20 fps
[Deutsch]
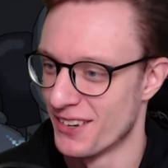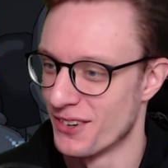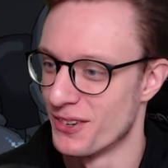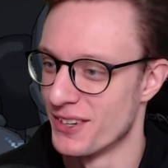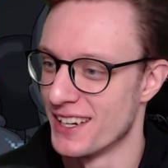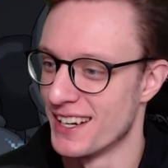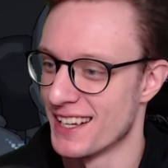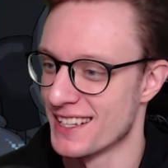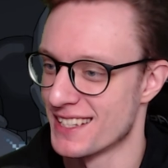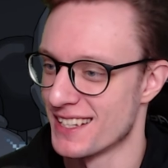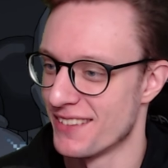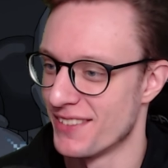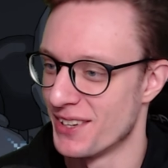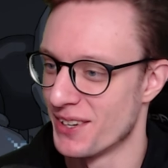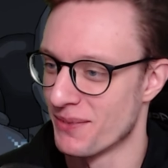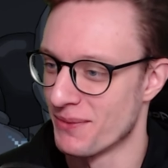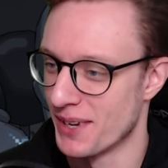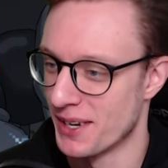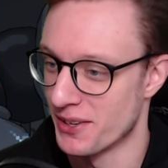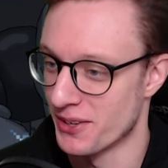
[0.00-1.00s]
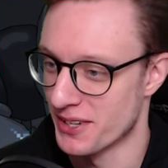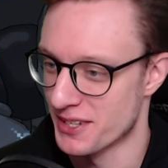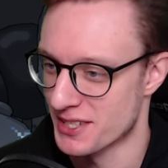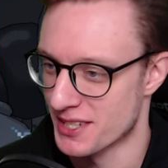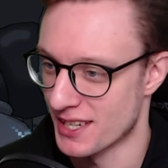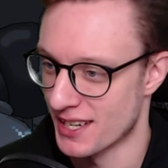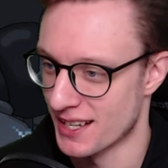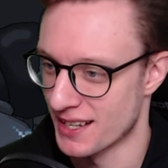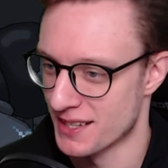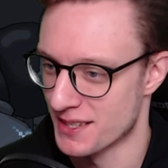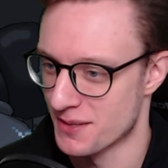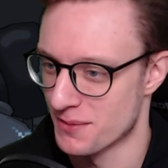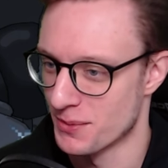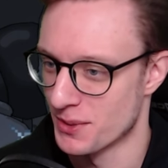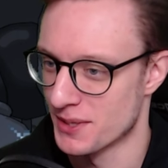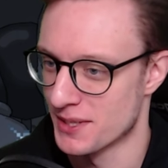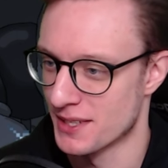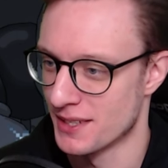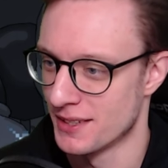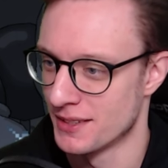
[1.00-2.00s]
Ohne das Level nochmal neu starten zu
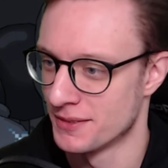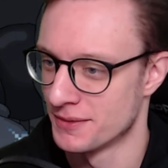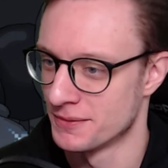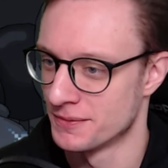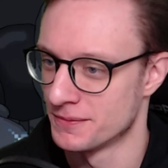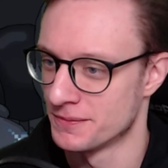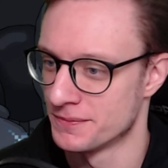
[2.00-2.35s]
müssen.